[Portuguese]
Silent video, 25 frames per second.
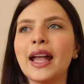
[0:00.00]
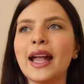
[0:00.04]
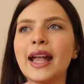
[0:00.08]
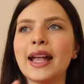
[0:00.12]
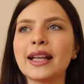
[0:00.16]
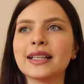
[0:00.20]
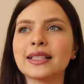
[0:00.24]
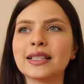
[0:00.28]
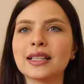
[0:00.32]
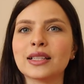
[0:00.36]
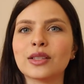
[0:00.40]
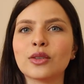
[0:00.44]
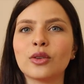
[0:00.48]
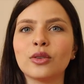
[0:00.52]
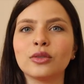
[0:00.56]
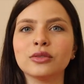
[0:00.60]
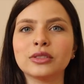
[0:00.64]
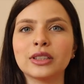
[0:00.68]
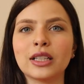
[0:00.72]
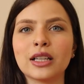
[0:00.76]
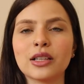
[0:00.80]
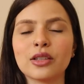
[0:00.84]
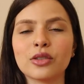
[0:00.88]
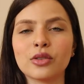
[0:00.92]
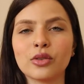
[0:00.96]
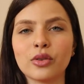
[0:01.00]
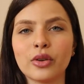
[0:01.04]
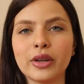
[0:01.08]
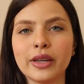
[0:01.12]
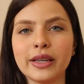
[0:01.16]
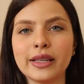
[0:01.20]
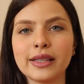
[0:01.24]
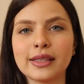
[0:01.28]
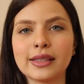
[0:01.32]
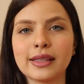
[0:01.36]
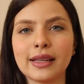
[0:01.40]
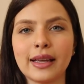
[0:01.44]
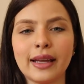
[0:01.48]
Essas
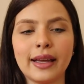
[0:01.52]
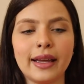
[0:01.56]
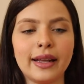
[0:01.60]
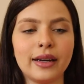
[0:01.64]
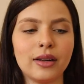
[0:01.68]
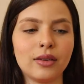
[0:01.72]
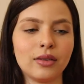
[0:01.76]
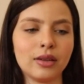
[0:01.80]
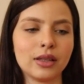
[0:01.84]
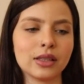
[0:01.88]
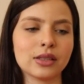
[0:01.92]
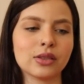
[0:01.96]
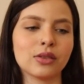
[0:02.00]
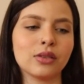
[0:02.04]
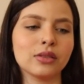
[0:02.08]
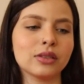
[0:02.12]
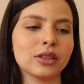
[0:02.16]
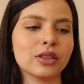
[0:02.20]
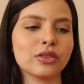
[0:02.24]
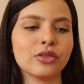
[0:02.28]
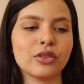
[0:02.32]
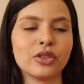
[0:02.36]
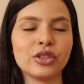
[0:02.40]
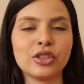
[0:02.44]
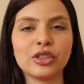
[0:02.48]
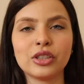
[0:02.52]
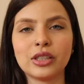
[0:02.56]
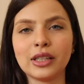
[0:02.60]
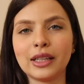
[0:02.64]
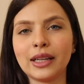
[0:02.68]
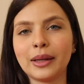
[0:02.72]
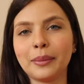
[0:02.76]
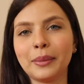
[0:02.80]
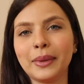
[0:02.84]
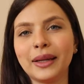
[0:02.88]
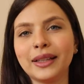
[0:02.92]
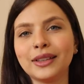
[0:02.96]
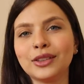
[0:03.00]
contrações eram as contrações de
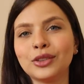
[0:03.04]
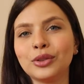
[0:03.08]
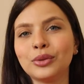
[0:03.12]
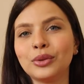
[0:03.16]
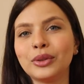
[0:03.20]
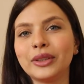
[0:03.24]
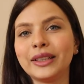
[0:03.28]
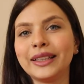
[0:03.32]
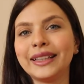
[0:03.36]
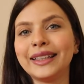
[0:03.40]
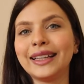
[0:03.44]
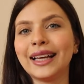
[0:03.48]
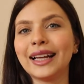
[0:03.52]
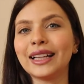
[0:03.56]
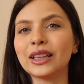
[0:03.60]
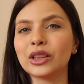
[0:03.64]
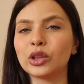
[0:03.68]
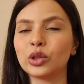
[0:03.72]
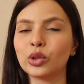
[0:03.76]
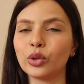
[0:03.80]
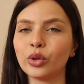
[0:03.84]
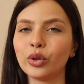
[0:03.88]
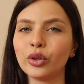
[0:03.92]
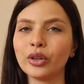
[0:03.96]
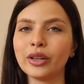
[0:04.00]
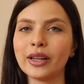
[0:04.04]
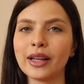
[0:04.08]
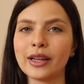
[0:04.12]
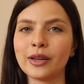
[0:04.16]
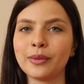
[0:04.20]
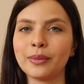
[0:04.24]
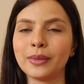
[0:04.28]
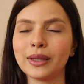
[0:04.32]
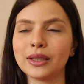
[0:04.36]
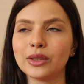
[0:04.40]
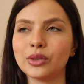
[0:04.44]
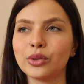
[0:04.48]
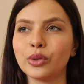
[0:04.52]
treinamento e a dor era
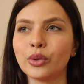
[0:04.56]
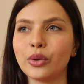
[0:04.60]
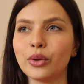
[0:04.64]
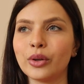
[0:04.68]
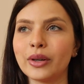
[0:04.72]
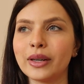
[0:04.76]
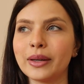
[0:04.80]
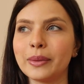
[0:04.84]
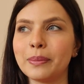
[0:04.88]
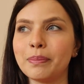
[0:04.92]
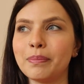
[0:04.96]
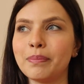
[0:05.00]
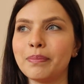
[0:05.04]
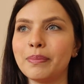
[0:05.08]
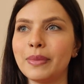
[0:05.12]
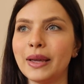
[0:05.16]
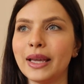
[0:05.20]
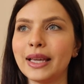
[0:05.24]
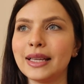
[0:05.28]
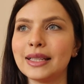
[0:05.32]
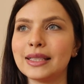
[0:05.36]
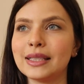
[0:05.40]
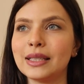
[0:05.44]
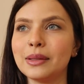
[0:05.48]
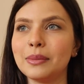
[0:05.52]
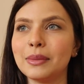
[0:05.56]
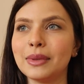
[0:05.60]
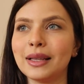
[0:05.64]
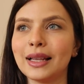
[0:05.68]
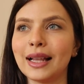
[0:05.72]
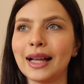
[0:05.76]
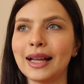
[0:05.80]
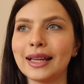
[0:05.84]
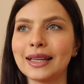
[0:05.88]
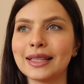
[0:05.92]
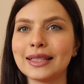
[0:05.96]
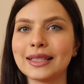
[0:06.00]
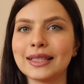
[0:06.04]
uma dor bem
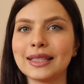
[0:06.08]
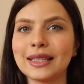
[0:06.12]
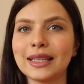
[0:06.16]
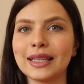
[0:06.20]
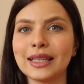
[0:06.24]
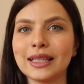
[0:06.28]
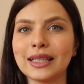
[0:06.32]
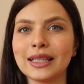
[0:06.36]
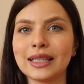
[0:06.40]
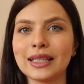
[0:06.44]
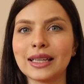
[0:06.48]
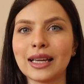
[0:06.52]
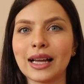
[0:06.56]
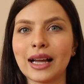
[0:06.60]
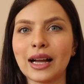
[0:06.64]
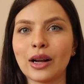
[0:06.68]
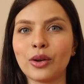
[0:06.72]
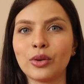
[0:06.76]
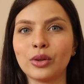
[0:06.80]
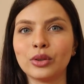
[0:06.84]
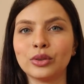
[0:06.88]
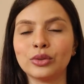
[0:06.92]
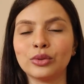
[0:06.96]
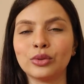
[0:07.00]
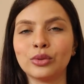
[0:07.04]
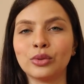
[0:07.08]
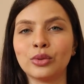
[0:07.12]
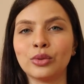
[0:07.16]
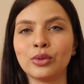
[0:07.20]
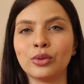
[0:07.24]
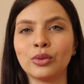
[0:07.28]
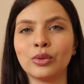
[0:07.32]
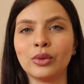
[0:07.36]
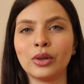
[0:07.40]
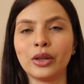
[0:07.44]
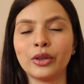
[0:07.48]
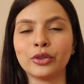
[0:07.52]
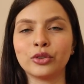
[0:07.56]
similar assim a
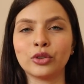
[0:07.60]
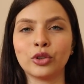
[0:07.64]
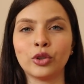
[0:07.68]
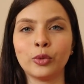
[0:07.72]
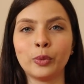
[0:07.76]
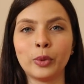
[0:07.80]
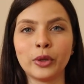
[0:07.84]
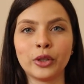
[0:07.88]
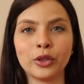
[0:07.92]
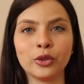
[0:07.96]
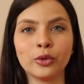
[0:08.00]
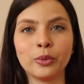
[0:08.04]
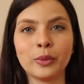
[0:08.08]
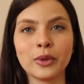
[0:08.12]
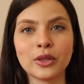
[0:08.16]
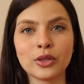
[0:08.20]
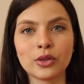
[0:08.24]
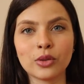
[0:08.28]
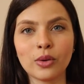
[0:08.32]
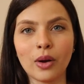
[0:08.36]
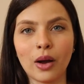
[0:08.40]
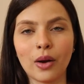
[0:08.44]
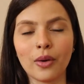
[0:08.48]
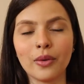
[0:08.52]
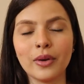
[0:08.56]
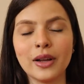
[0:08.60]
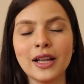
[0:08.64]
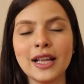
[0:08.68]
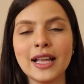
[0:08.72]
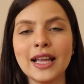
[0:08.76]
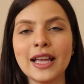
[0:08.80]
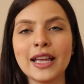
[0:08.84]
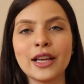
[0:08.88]
quando eu tô no período menstrual.